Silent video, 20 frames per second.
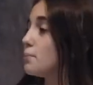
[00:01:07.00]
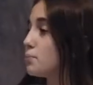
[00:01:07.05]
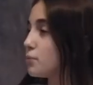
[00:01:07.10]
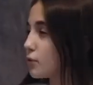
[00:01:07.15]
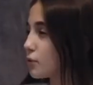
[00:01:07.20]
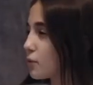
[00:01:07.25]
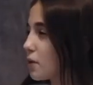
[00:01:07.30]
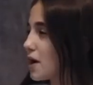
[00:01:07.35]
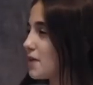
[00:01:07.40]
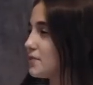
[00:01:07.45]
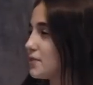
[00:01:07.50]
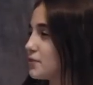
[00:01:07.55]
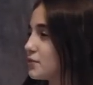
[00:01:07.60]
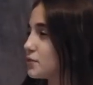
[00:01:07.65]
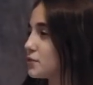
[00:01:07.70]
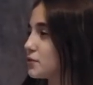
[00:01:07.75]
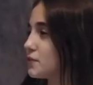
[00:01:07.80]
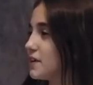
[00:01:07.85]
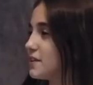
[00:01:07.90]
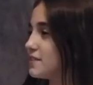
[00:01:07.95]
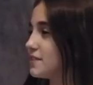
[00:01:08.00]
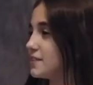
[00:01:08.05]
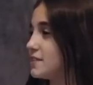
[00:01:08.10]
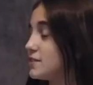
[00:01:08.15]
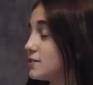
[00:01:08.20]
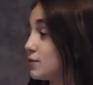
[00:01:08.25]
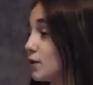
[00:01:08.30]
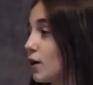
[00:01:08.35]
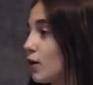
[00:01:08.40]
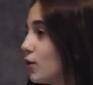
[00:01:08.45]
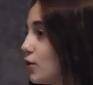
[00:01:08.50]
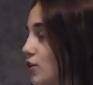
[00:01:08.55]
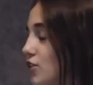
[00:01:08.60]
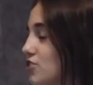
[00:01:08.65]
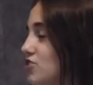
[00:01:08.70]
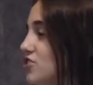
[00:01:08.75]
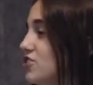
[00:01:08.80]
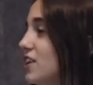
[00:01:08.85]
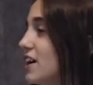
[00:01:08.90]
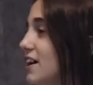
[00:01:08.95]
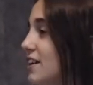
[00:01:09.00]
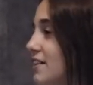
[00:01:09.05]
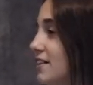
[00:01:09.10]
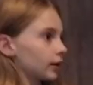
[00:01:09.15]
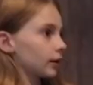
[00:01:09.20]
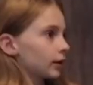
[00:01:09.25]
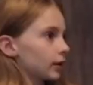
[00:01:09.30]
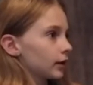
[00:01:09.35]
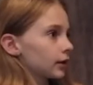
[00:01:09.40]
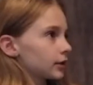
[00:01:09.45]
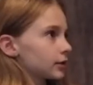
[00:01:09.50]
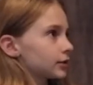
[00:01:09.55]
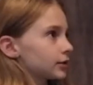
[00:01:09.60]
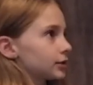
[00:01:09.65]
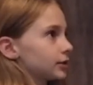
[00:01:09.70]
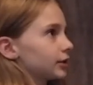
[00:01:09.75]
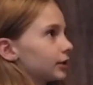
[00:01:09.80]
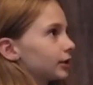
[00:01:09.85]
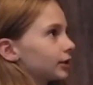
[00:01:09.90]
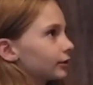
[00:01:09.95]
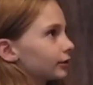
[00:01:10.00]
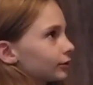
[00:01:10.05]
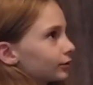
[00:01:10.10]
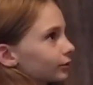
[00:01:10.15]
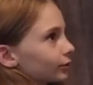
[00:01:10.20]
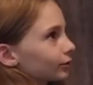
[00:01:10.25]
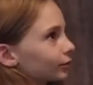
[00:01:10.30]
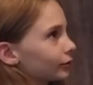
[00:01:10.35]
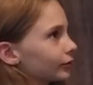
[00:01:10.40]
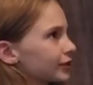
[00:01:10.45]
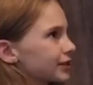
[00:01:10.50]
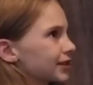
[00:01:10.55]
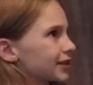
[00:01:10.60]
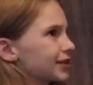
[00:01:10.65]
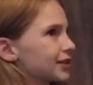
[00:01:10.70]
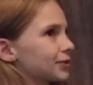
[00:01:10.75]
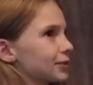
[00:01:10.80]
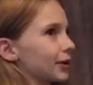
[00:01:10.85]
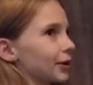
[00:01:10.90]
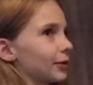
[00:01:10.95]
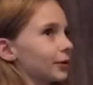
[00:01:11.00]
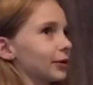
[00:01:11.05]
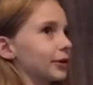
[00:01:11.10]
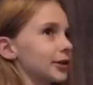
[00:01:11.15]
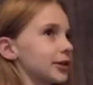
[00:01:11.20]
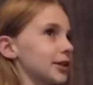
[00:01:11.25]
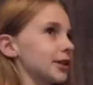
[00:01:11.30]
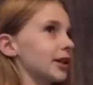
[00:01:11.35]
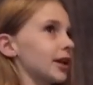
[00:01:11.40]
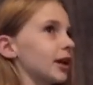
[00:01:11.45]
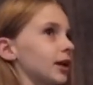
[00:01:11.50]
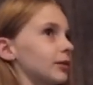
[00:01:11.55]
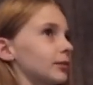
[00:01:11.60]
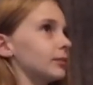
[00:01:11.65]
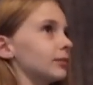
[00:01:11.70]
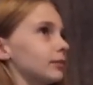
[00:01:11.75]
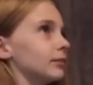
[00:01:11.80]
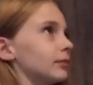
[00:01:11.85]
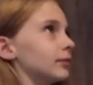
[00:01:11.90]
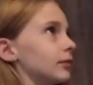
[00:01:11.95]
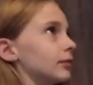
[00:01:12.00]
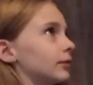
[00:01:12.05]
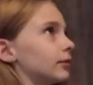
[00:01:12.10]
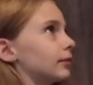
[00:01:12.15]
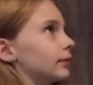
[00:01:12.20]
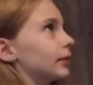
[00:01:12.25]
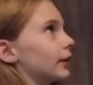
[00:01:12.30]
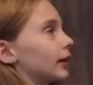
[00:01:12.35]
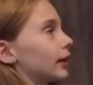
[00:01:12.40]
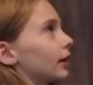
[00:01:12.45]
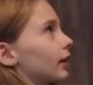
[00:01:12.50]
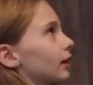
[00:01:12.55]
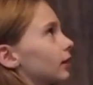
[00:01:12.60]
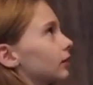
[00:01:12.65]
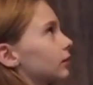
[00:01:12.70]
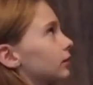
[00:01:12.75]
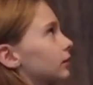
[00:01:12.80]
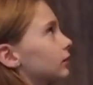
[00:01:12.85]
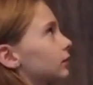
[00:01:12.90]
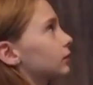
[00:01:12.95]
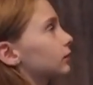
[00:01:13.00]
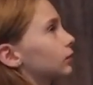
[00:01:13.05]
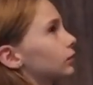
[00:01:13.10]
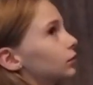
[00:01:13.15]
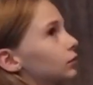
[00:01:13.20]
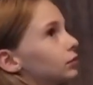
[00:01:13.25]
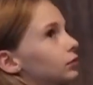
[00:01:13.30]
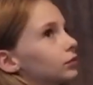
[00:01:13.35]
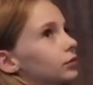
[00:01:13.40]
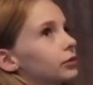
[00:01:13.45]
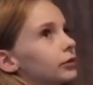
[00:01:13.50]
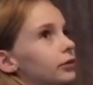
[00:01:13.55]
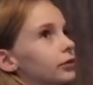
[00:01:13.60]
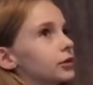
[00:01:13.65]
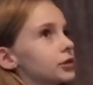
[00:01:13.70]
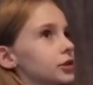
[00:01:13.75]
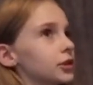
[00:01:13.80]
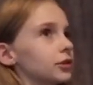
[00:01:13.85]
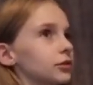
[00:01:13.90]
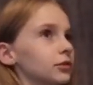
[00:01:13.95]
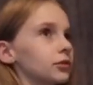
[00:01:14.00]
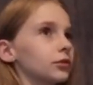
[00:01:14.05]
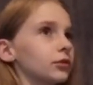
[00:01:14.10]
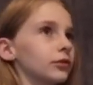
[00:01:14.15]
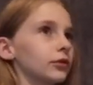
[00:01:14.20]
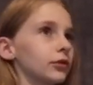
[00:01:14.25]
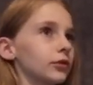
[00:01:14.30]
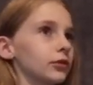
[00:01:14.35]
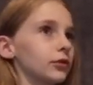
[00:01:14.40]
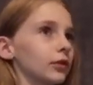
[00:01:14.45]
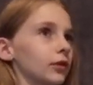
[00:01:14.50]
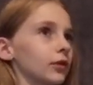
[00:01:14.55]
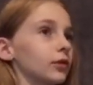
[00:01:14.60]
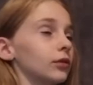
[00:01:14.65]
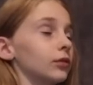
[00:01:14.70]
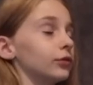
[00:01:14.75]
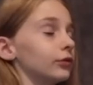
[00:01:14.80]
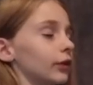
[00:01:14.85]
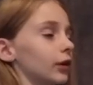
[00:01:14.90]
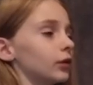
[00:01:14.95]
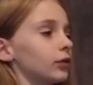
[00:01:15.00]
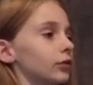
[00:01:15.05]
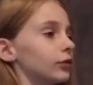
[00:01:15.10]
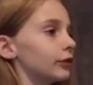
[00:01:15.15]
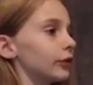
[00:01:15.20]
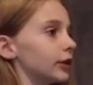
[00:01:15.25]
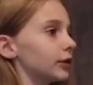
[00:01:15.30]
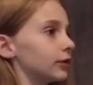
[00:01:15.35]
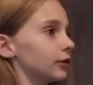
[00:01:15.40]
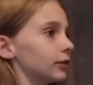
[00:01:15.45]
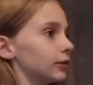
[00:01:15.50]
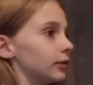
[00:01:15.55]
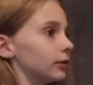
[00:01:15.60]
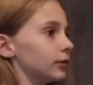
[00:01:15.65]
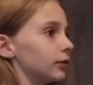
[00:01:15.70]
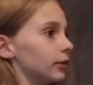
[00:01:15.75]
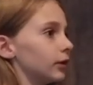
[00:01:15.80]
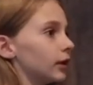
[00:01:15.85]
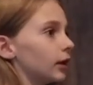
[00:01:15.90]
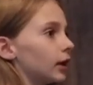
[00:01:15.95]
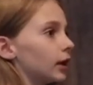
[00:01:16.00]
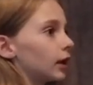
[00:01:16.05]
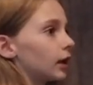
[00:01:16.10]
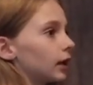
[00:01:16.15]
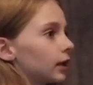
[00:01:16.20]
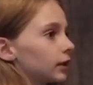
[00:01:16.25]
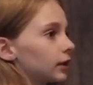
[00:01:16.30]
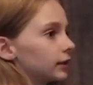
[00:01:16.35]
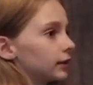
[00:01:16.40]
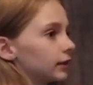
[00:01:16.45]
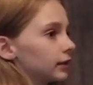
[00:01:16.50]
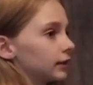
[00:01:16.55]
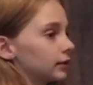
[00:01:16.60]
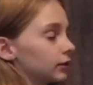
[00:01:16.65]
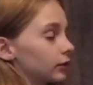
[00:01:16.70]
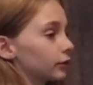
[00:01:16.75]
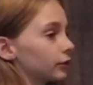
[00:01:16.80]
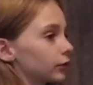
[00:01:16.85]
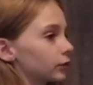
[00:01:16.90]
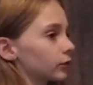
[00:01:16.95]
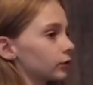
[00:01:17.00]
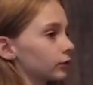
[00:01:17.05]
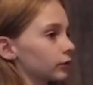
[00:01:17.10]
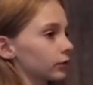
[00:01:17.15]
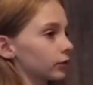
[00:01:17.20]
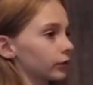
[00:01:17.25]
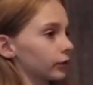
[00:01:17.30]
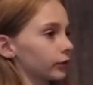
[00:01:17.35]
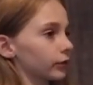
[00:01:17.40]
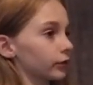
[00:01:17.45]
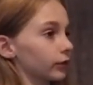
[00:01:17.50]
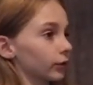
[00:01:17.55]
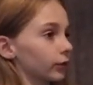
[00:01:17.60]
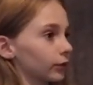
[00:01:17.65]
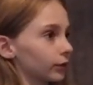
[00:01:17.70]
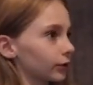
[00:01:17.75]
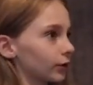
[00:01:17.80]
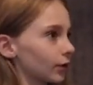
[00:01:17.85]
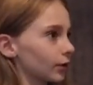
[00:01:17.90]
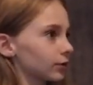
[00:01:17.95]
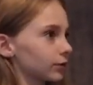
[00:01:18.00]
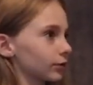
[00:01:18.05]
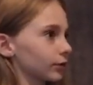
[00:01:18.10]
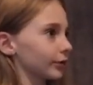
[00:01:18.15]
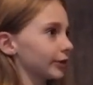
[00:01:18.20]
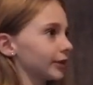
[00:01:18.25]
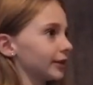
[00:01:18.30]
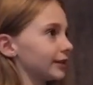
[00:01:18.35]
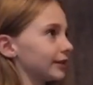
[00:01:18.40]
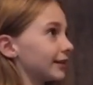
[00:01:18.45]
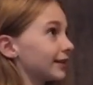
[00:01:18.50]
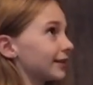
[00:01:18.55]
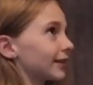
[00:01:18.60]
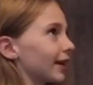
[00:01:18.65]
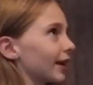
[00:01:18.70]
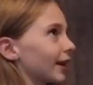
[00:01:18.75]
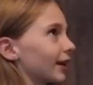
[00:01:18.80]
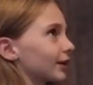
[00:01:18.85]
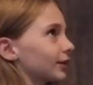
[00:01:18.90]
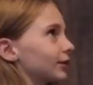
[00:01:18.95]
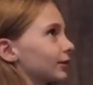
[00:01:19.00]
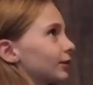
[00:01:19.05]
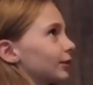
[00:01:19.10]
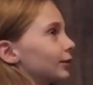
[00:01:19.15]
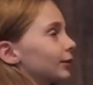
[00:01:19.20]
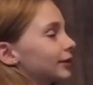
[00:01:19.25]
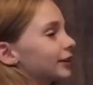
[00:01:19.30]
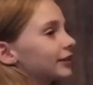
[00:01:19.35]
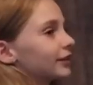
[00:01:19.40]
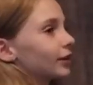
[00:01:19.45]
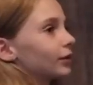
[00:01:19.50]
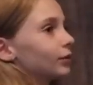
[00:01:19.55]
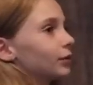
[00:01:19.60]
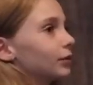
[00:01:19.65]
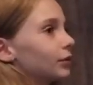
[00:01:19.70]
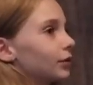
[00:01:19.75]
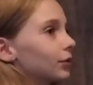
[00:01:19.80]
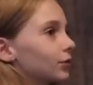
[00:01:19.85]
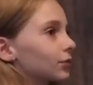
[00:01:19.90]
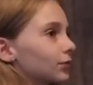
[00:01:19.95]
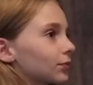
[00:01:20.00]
Pourquoi avez-vous trouvé cette histoire originale J'ai trouvé cette histoire originale parce que j'ai trouvé le, enfin, le fait que des enfants doivent survivre seuls sur une île déserte, euh, loin des adultes.